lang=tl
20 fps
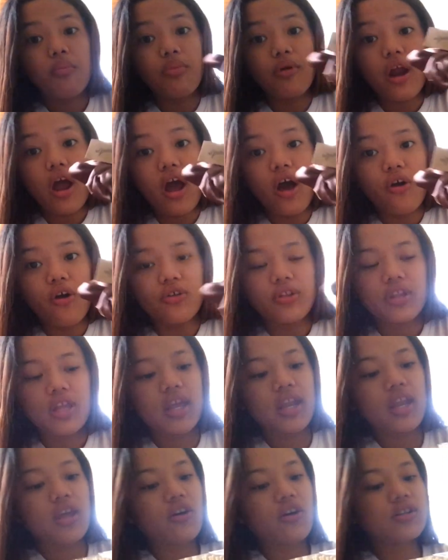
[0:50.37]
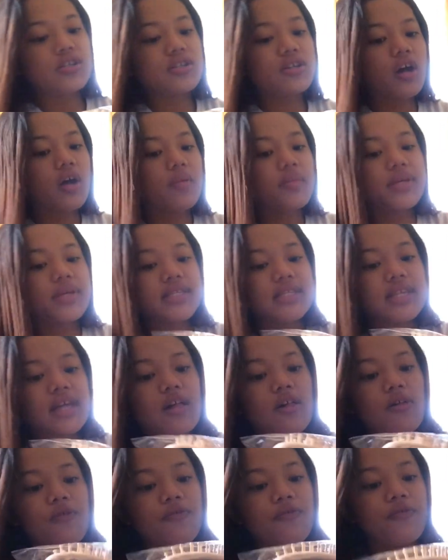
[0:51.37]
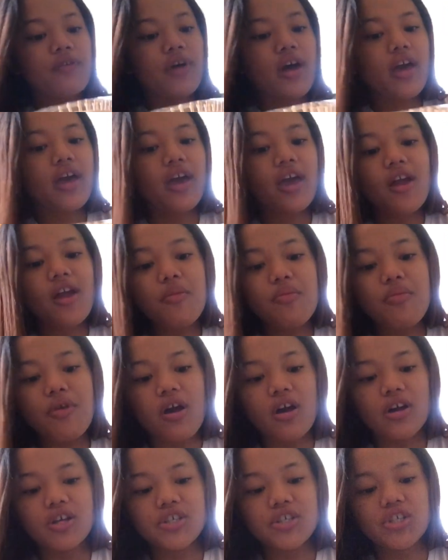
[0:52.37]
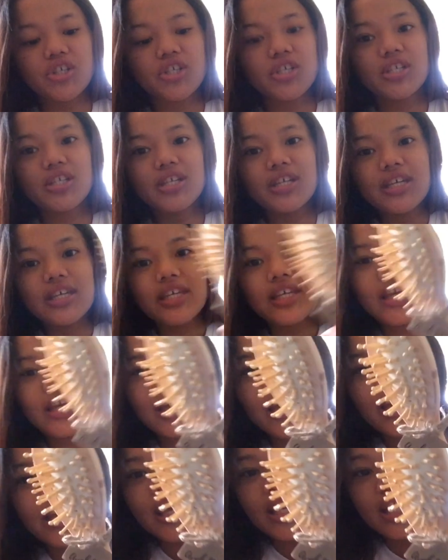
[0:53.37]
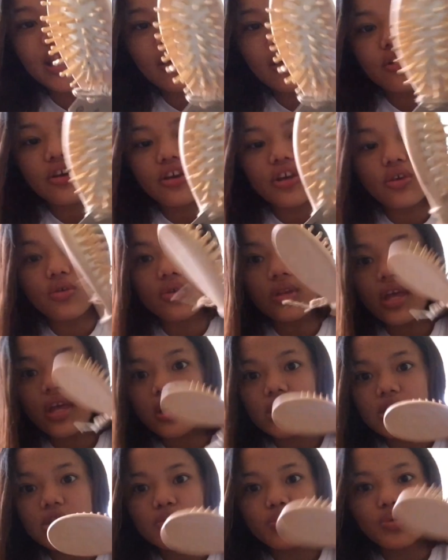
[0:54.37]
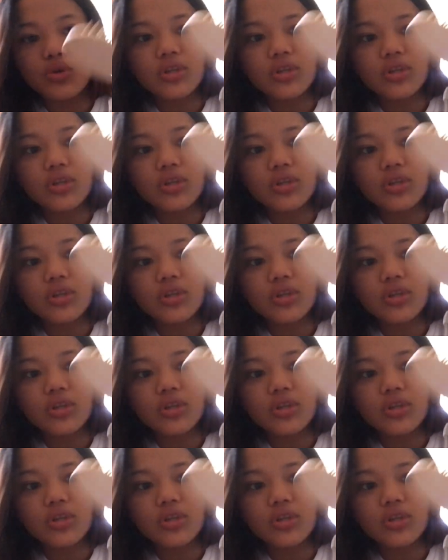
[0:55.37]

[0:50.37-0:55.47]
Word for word: brown. And I also got myself a hair brush. Yay! Ang cute. And it's